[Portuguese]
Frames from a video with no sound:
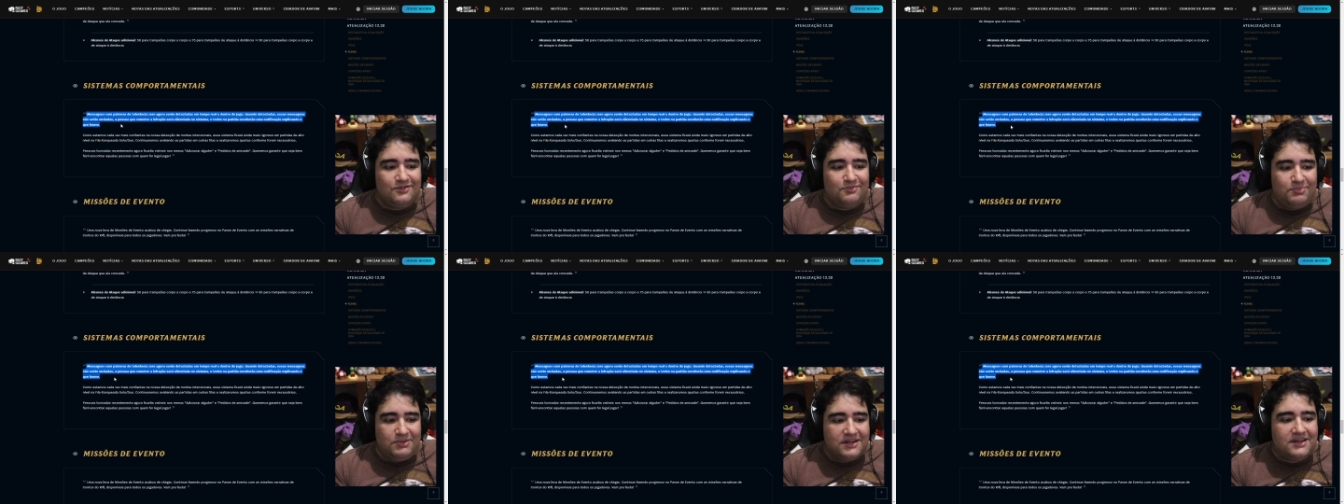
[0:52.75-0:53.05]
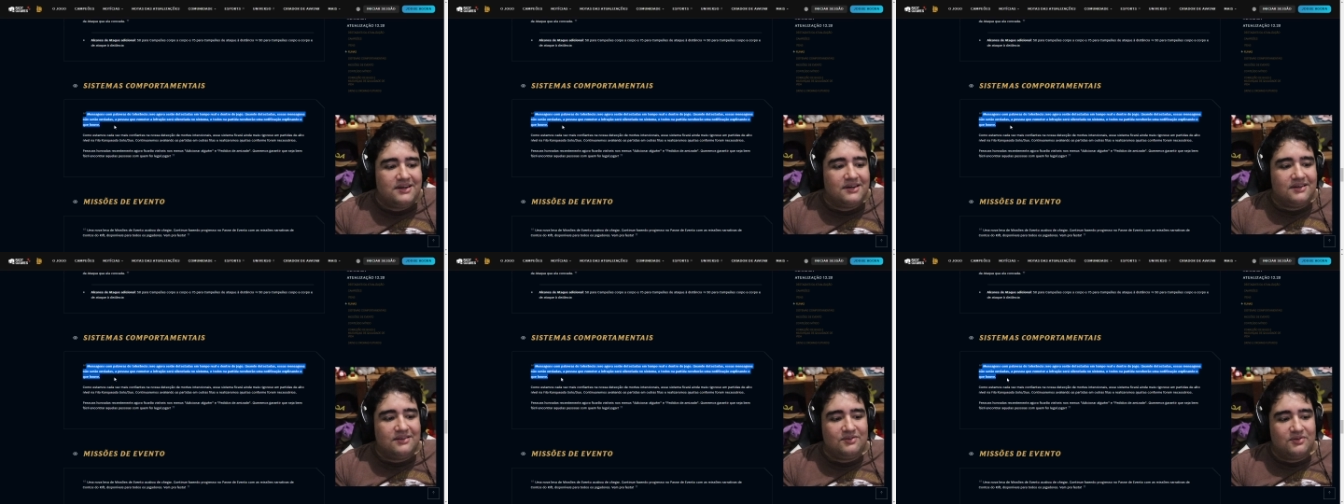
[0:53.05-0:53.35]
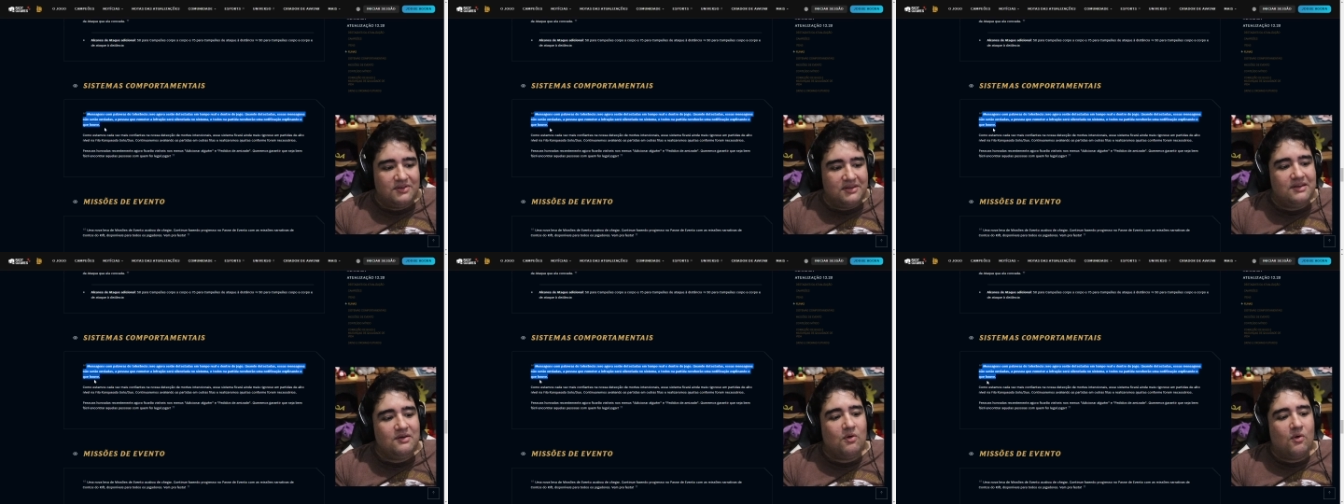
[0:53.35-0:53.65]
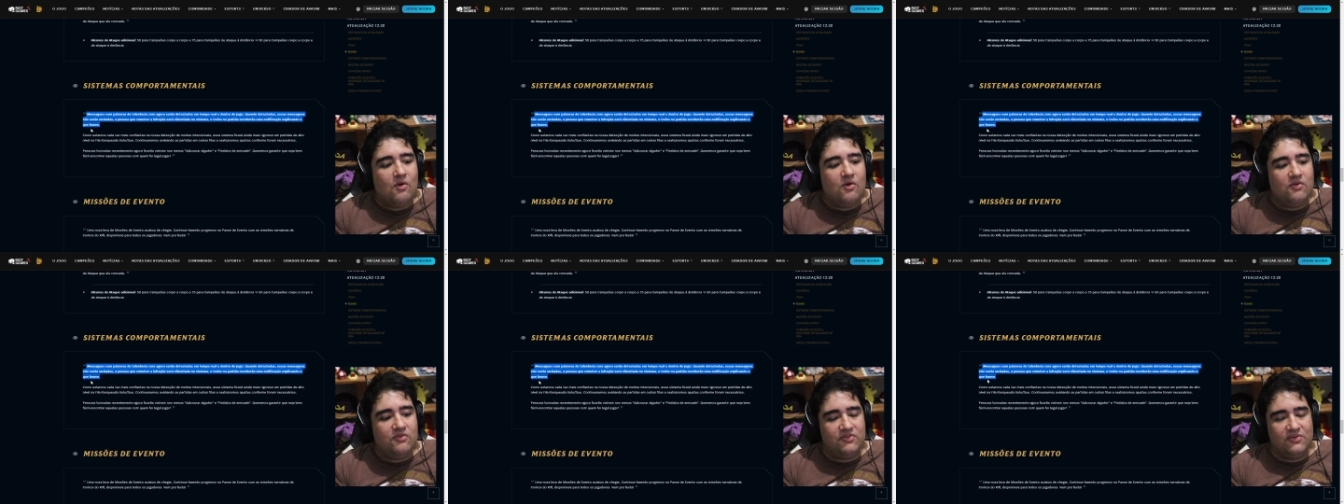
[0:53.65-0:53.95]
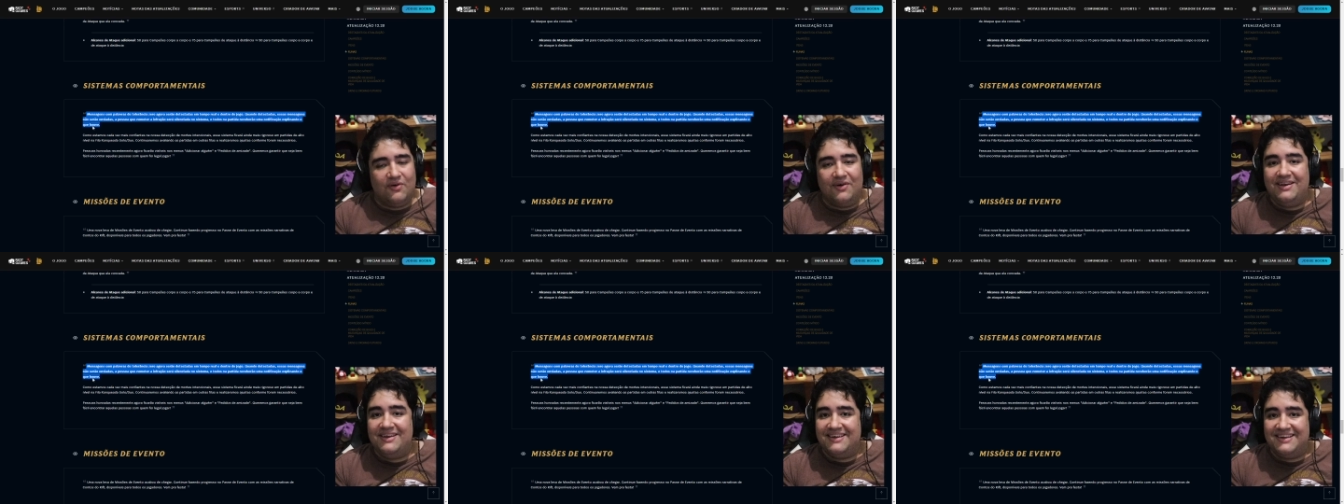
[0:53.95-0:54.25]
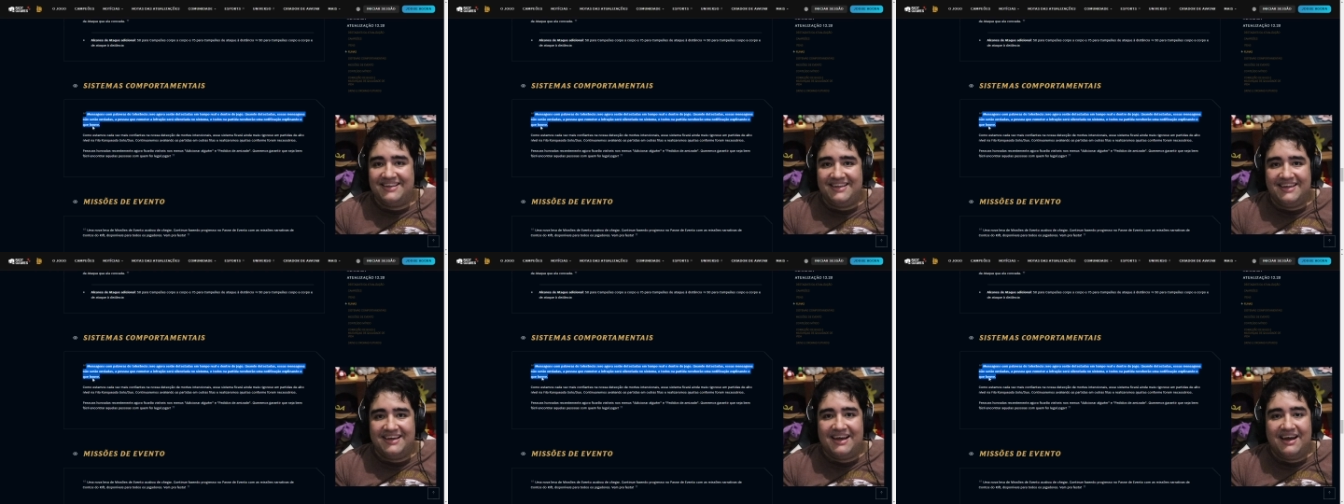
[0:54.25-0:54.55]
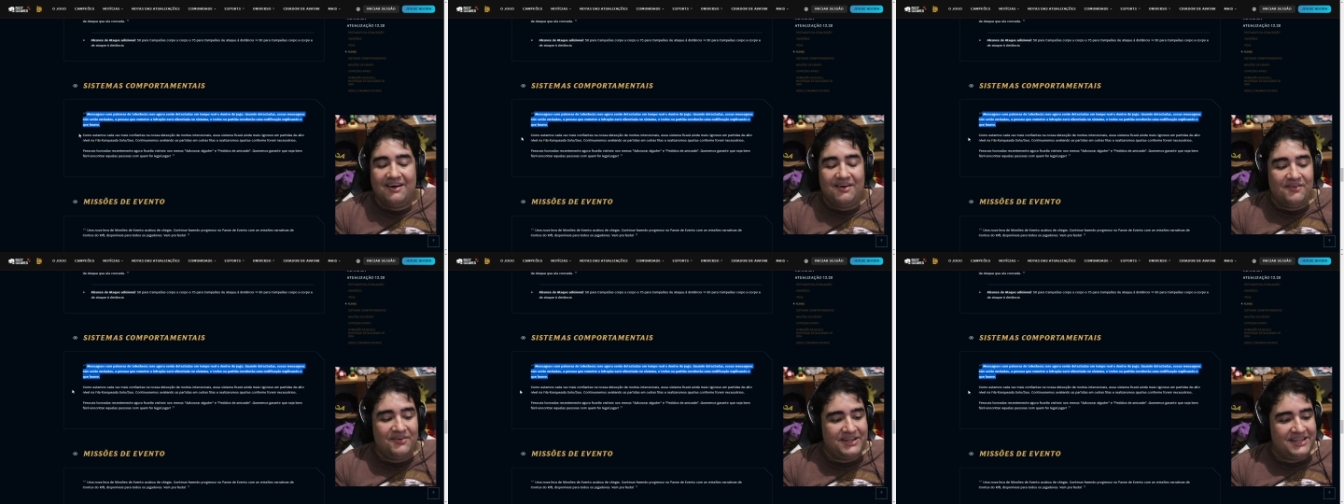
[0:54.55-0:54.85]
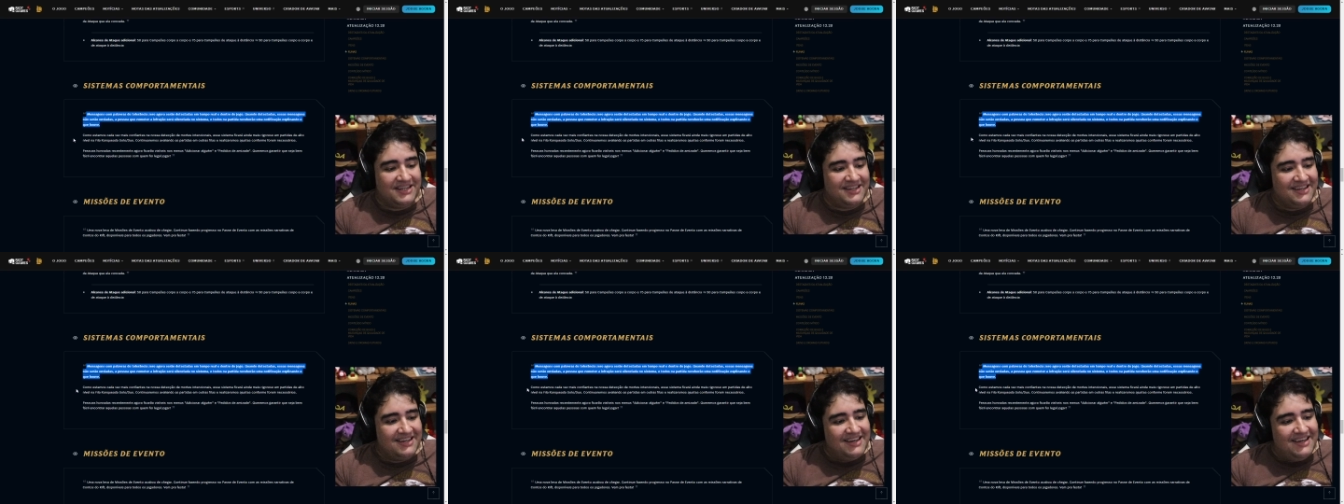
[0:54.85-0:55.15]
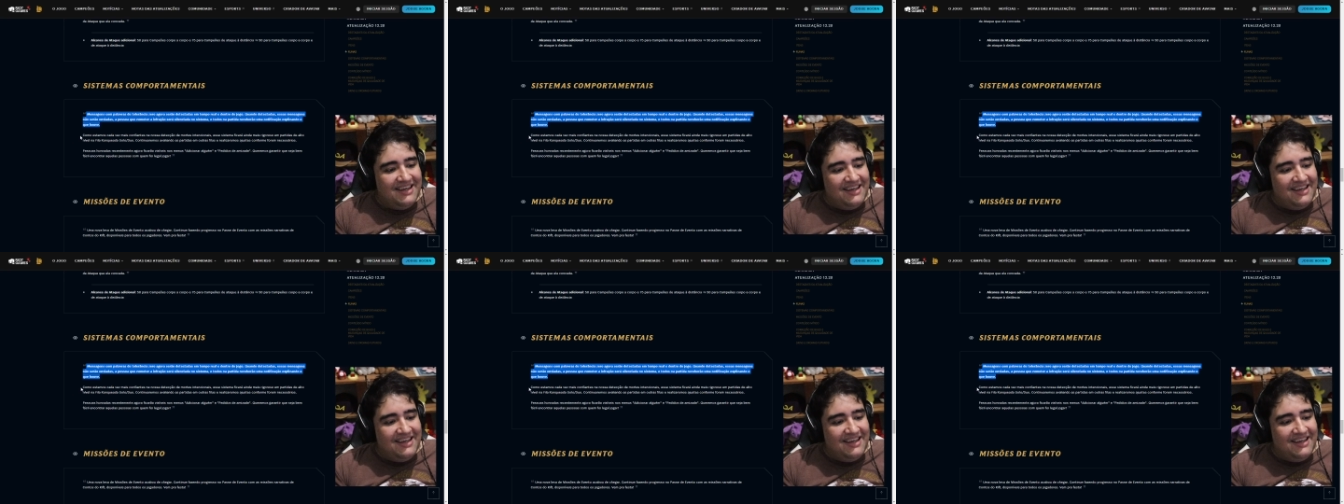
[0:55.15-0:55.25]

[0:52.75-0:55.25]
explicando o que houve. Olha que legal, hein?